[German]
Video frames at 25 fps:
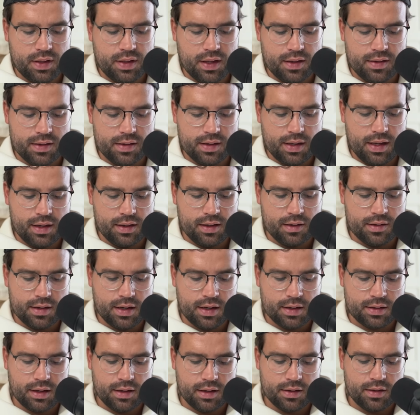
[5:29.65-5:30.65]
dass er
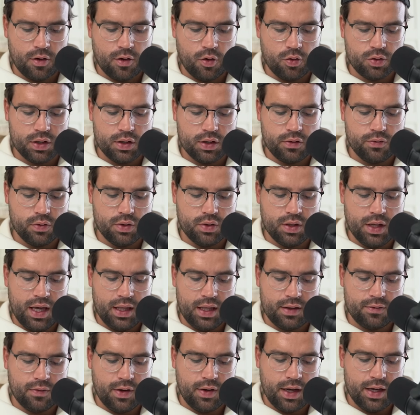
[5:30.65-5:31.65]
gesagt hat, auch nicht für eine
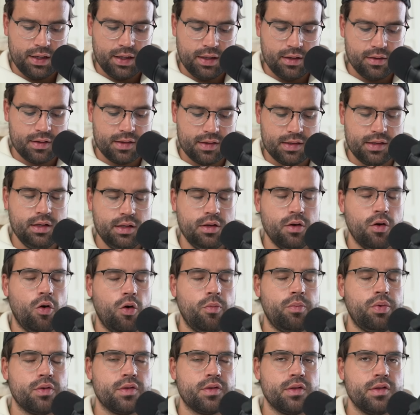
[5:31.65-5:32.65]
etwaige
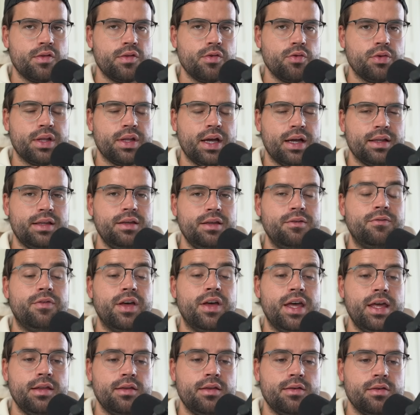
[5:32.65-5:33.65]
CEO-Position, da hat die
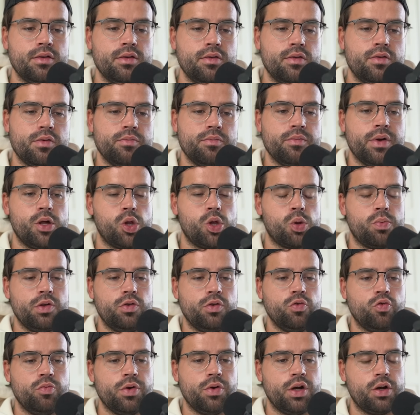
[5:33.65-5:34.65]
Welt zum
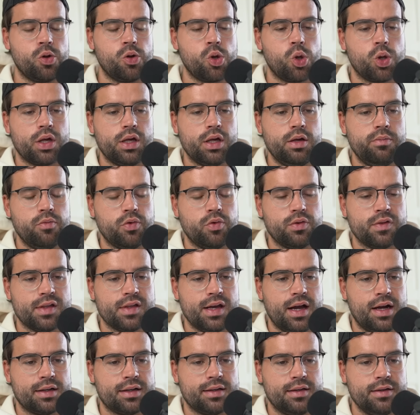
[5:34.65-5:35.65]
Beispiel drüber geschrieben und
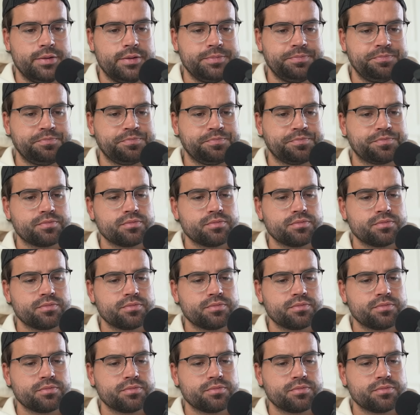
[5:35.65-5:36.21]
sagte,